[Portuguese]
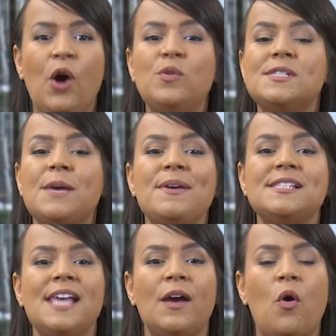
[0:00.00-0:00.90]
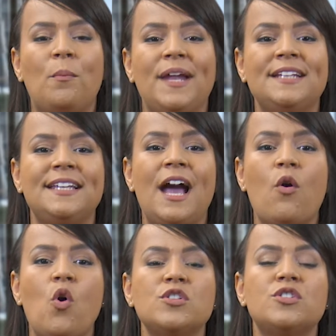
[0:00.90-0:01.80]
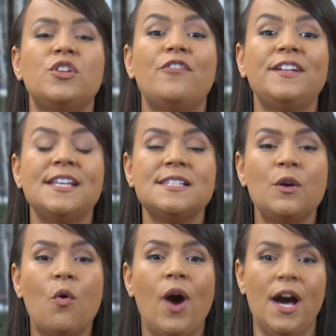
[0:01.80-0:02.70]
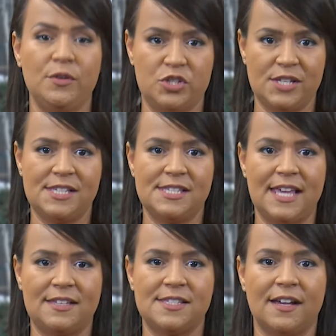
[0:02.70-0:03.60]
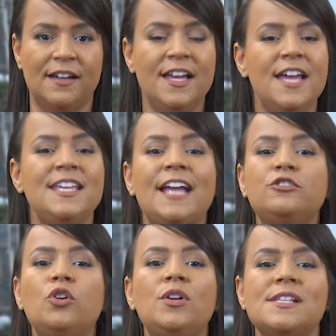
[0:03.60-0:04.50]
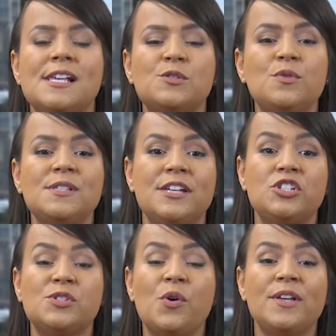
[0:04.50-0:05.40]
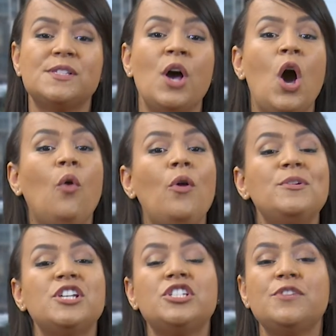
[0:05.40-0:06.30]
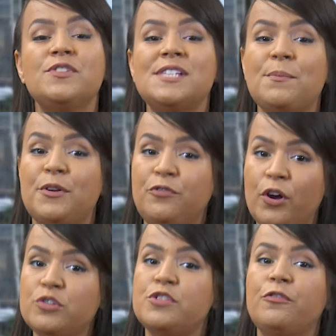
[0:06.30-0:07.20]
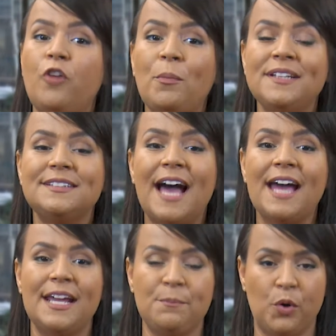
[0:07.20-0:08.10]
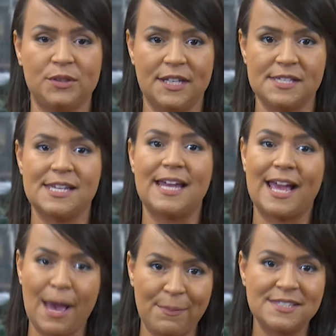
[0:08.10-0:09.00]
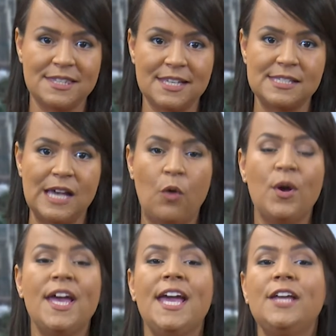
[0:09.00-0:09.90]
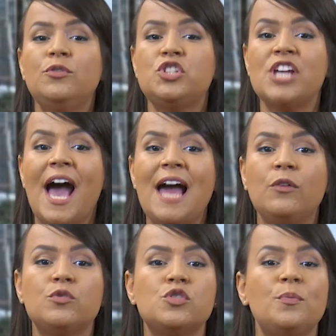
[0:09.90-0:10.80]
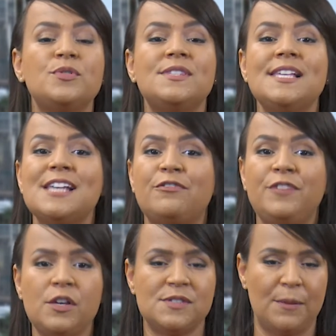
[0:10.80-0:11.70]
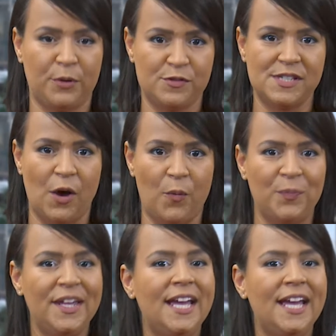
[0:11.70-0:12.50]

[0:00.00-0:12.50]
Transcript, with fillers: O CBC completa em agosto 95 anos de existência e em todas as suas edições, o objetivo sempre foi o de fomentar a importância da capacitação e do diálogo sobre os desafios da profissão.